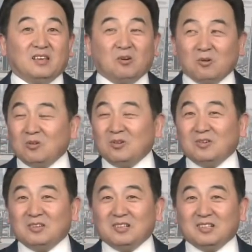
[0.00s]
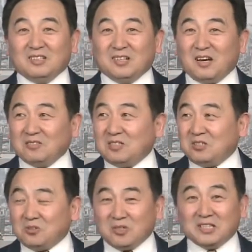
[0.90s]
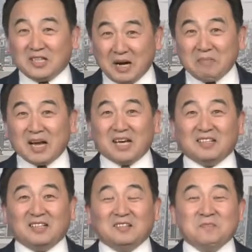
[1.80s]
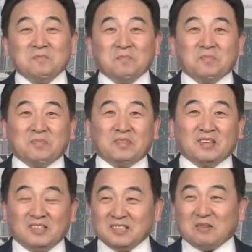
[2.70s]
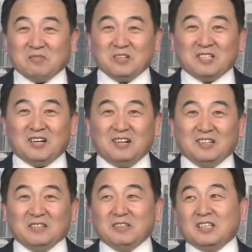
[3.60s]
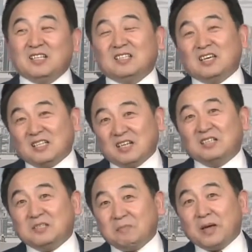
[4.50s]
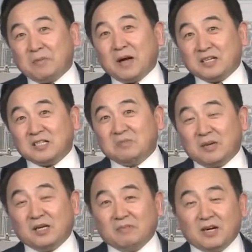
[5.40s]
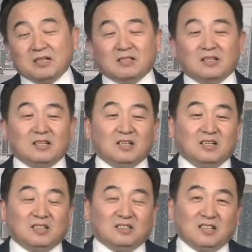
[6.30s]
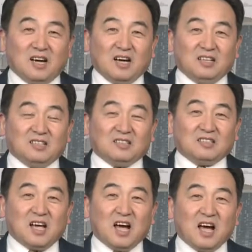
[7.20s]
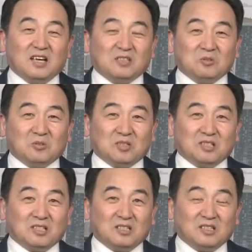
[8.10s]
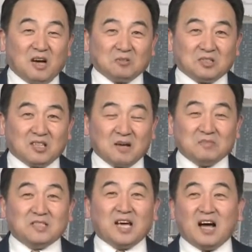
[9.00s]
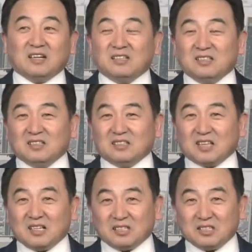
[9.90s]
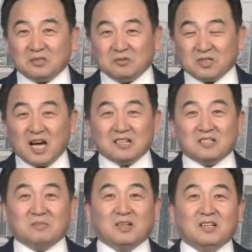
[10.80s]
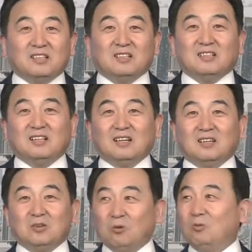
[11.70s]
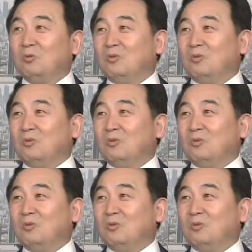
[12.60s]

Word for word: 哟，这老子说你干嘛来了？你怎么回事？因为那等于是背叛师门了吗？那他就跟老子他们讲，他的师傅干什么了。哟，